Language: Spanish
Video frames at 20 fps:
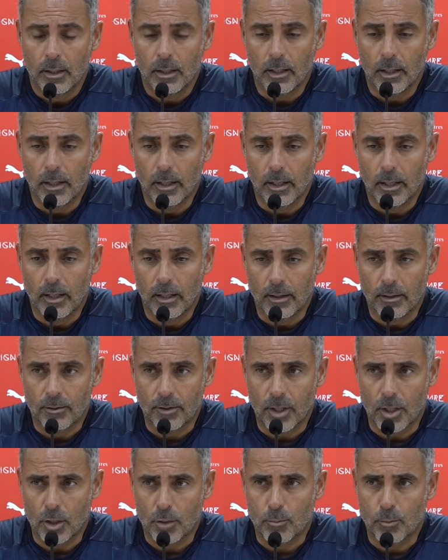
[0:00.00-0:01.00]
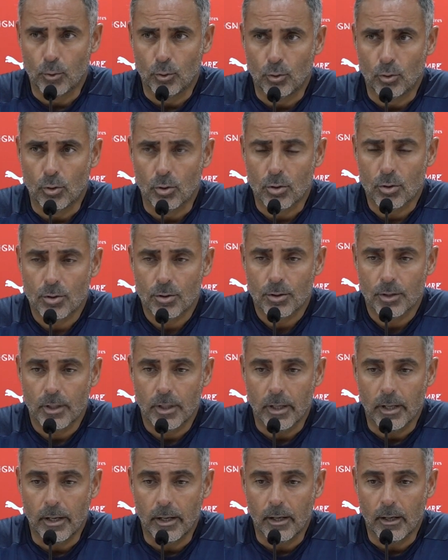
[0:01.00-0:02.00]
eh, tres puntos,
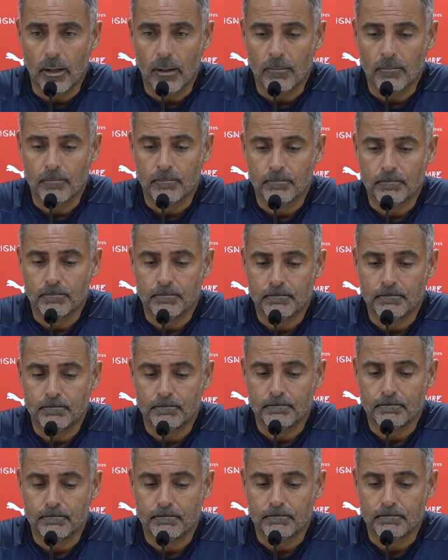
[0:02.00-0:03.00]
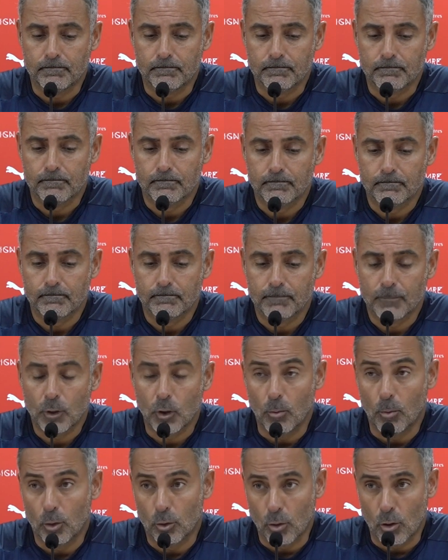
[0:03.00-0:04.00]
em,
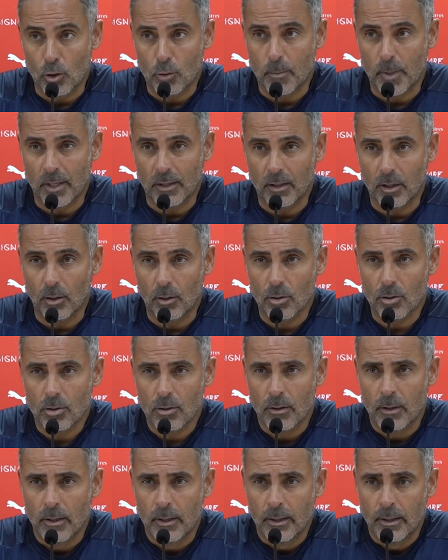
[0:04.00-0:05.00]
como todos los partidos,